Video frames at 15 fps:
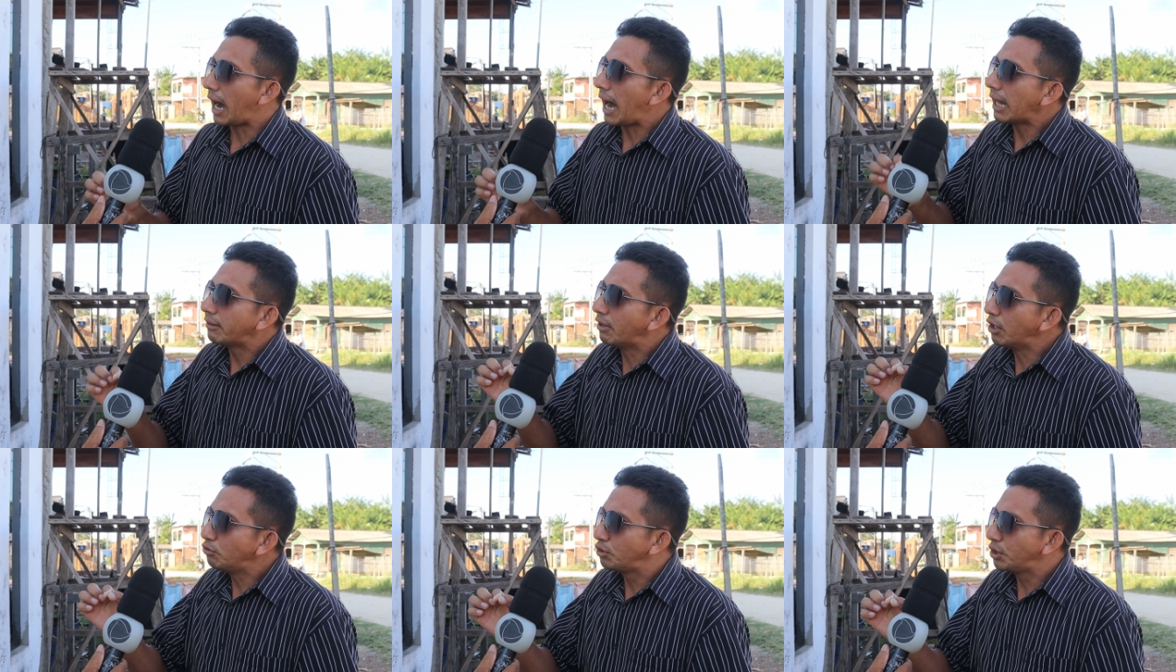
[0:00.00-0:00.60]

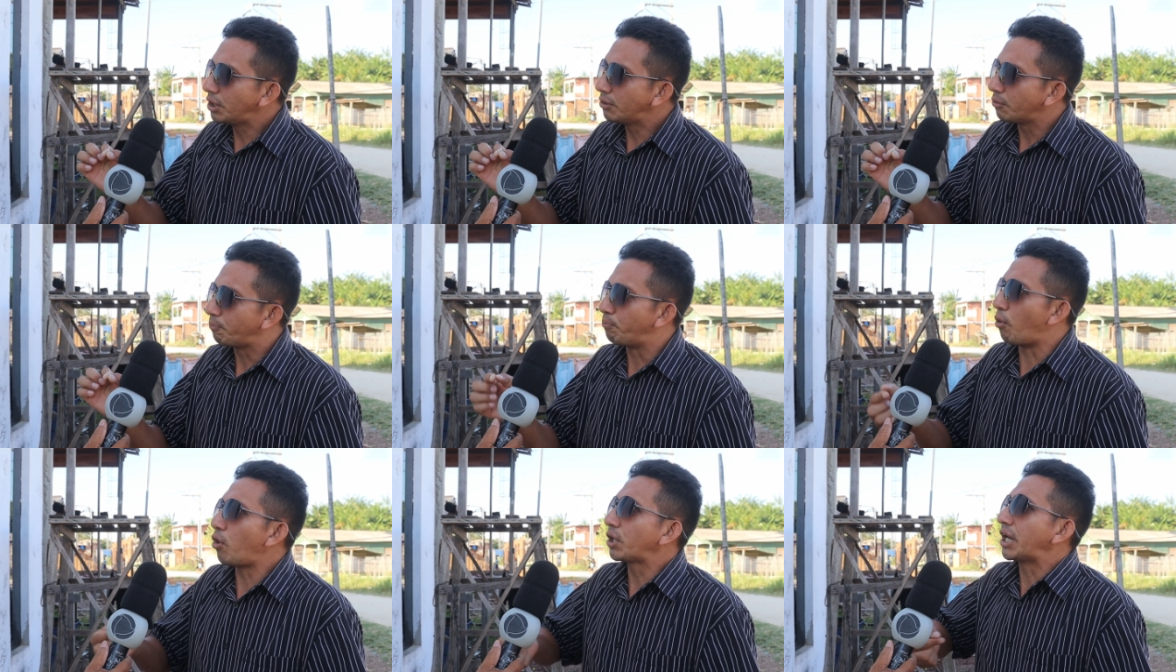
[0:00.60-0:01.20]
Atendido,
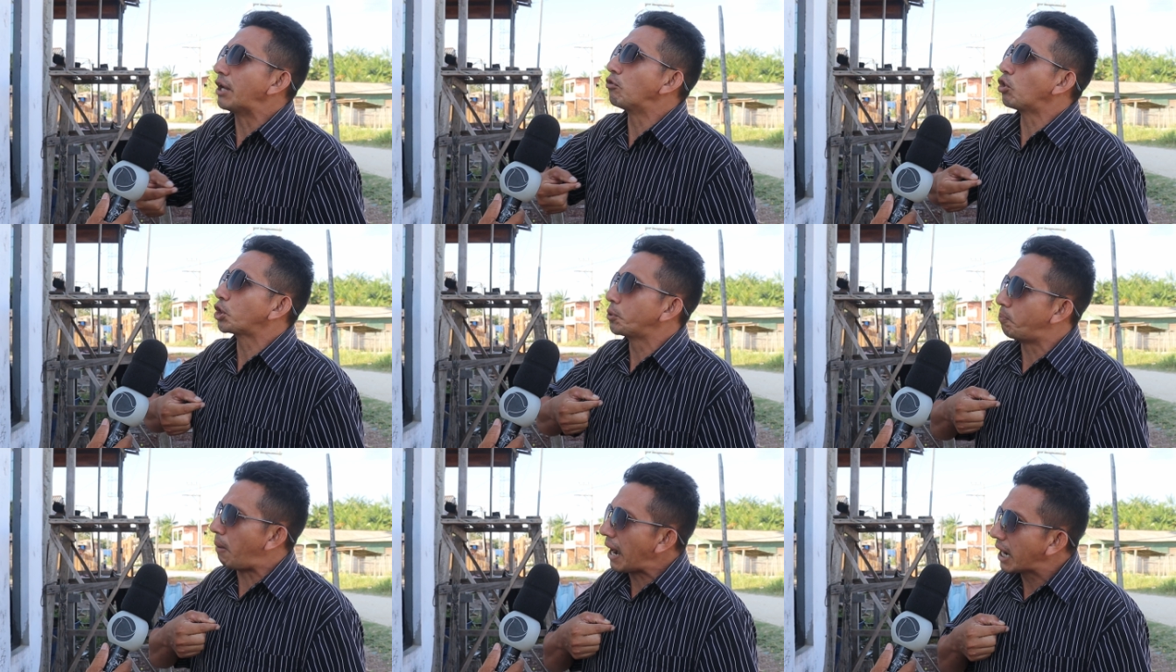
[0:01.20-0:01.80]
porque
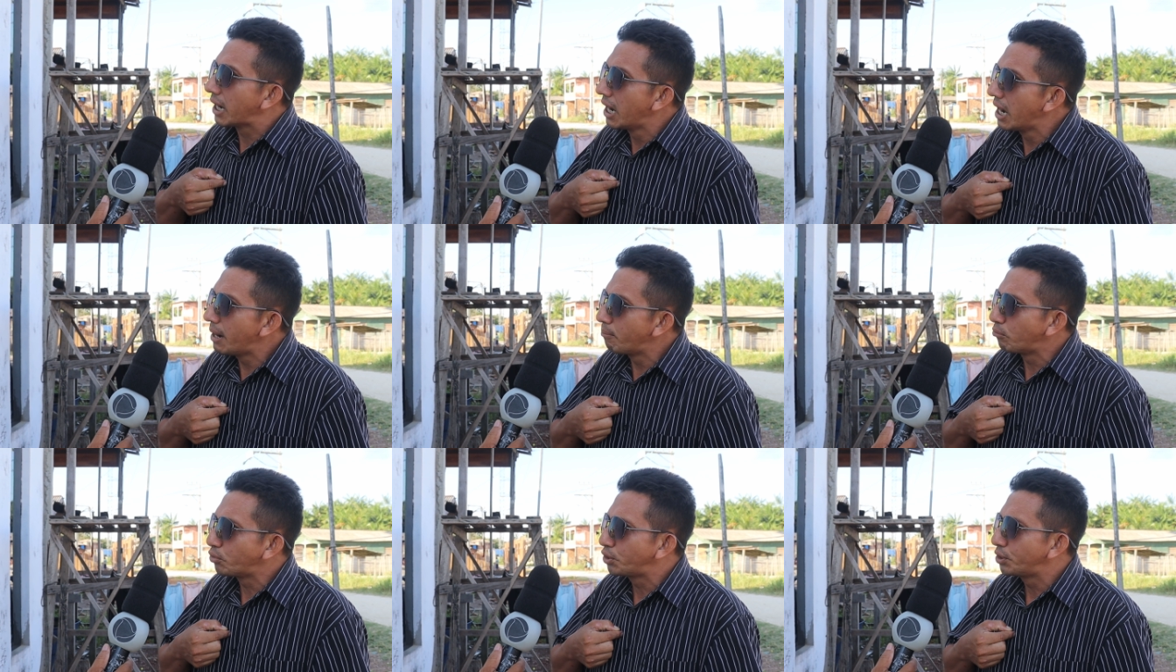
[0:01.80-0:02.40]
nós
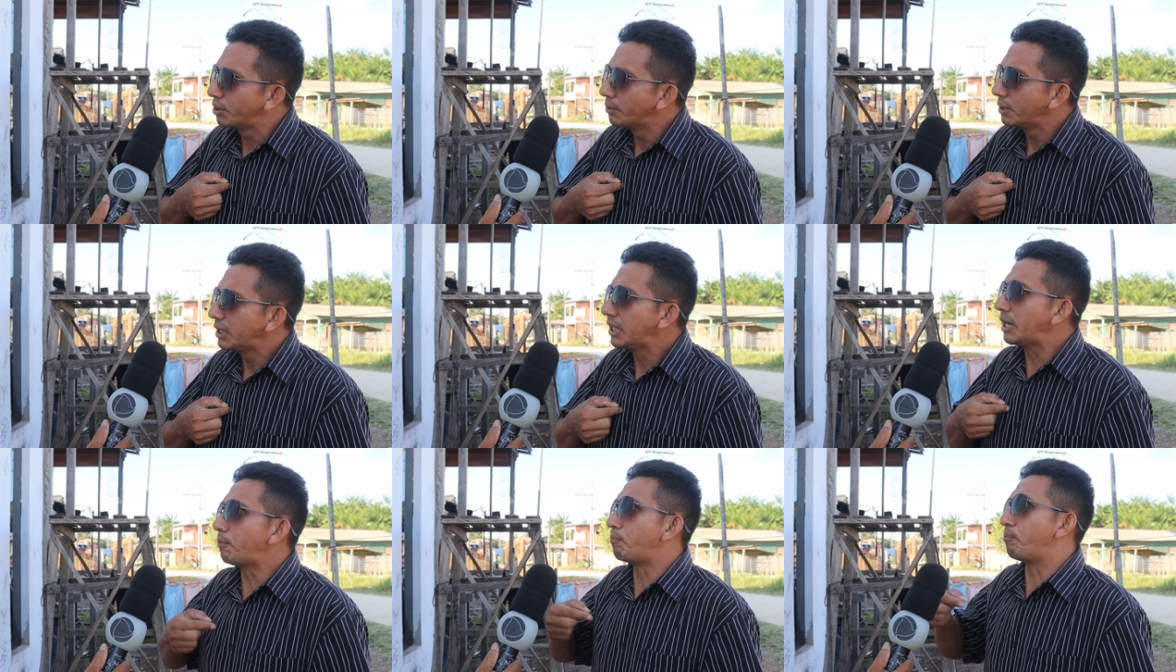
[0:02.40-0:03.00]
pagamos
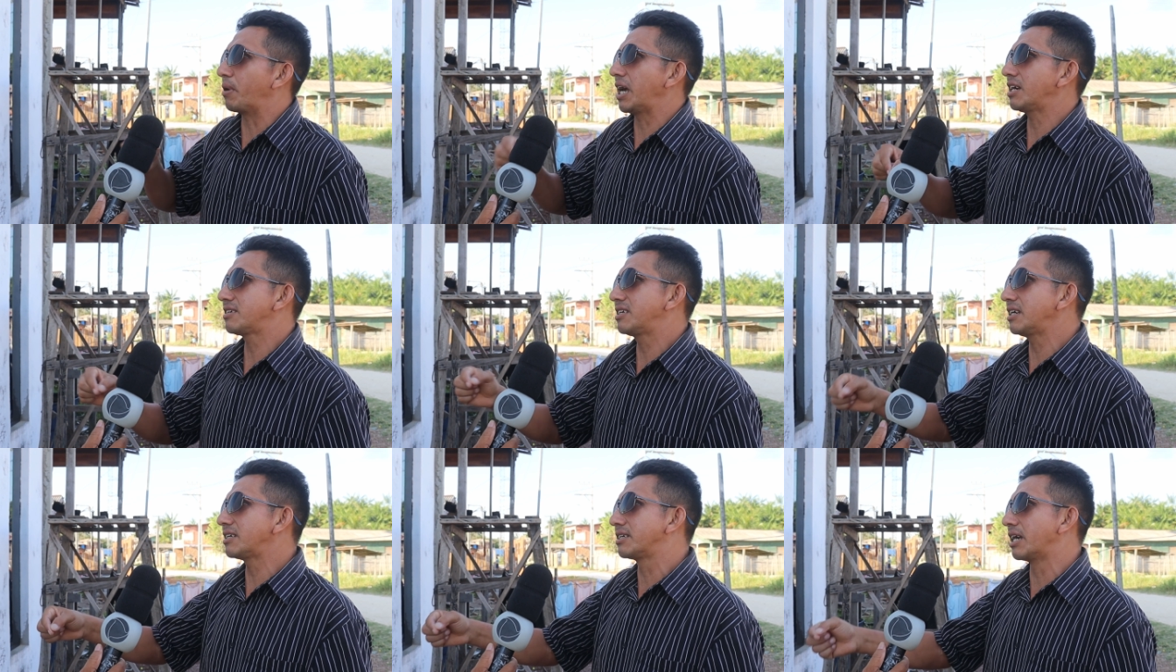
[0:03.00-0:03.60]
e
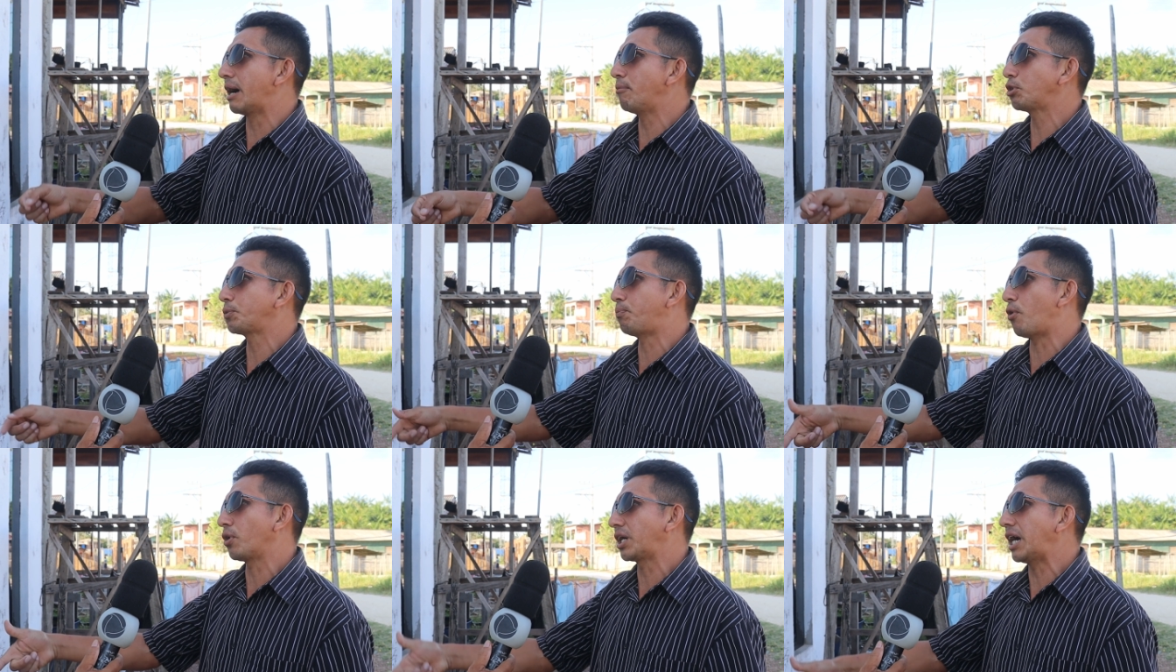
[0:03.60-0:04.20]
precisamos,
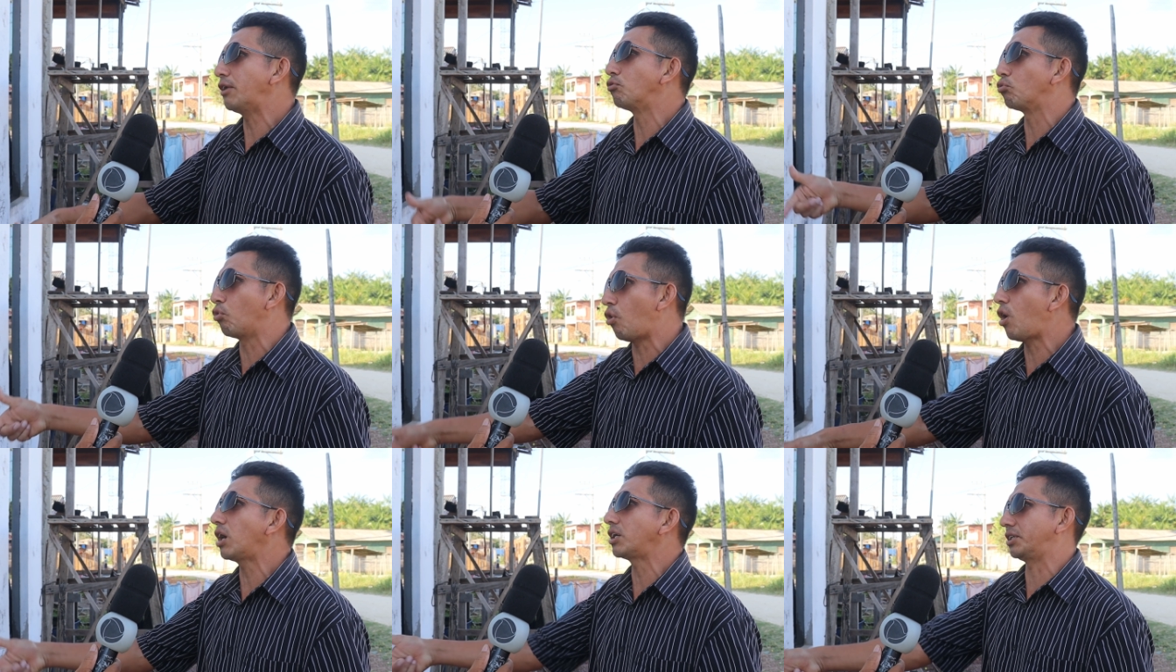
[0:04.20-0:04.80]
porque
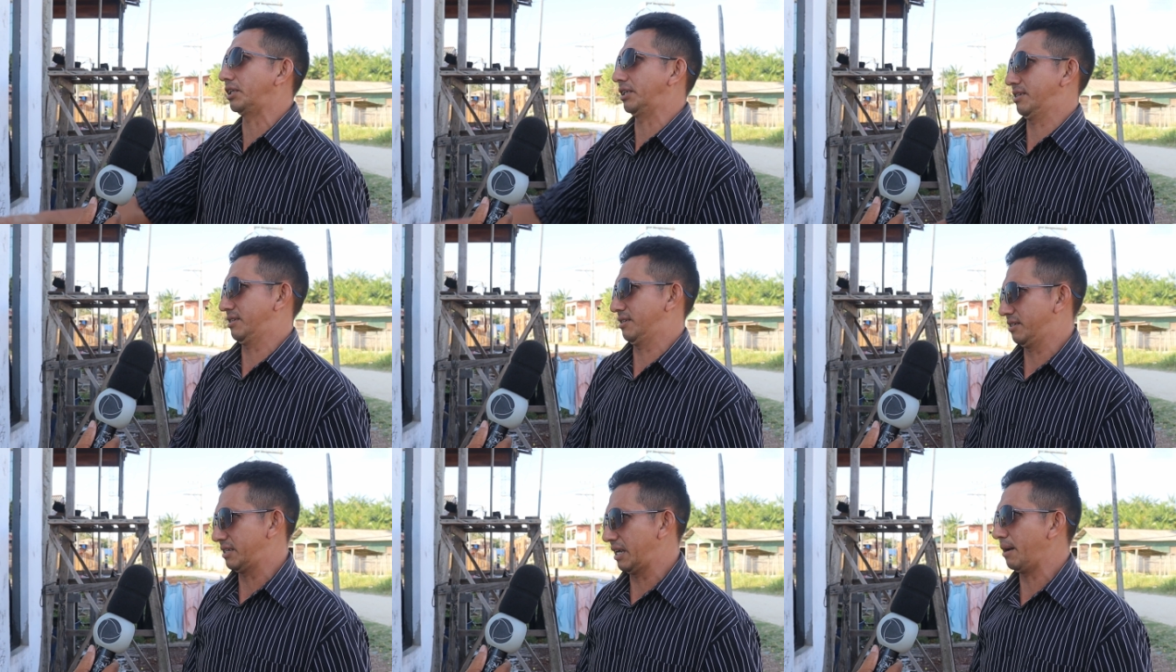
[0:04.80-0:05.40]
nós
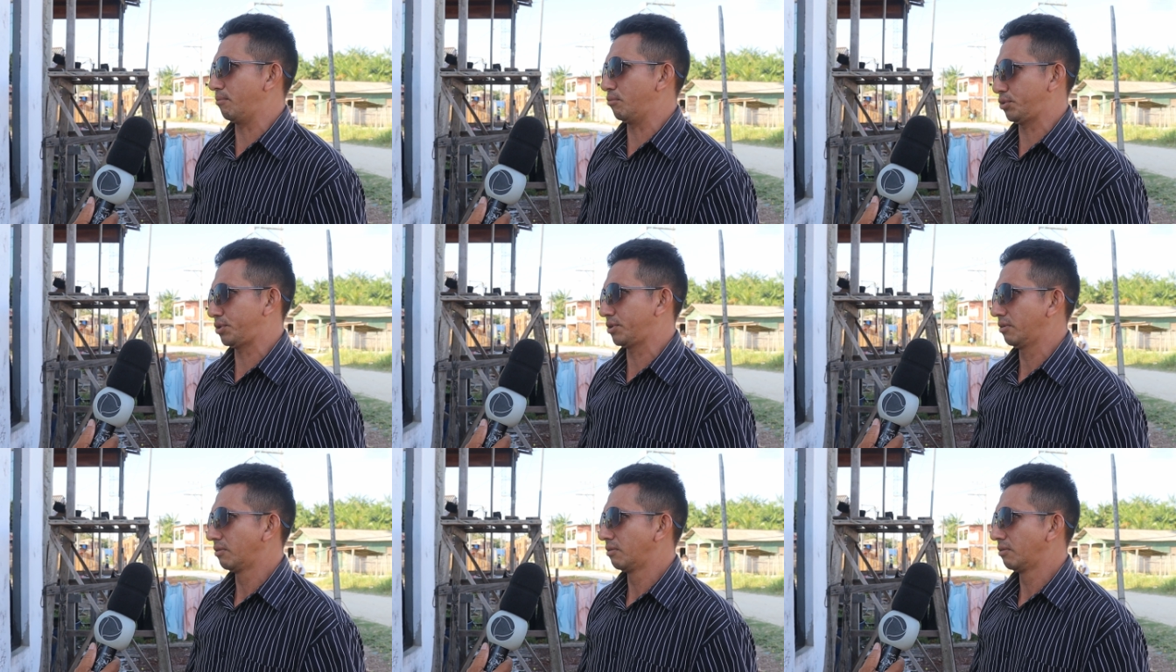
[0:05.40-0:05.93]
somos